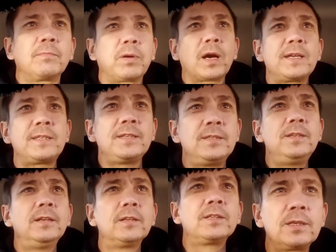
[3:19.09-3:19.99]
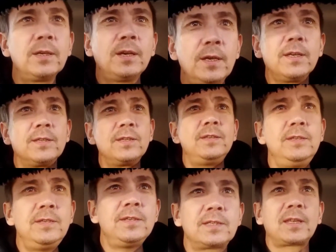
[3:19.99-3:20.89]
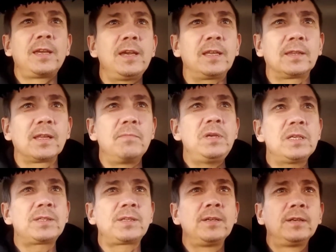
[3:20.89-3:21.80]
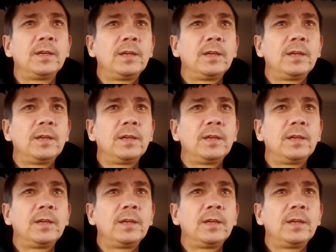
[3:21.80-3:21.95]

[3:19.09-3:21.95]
брать и делать, не стоять на месте.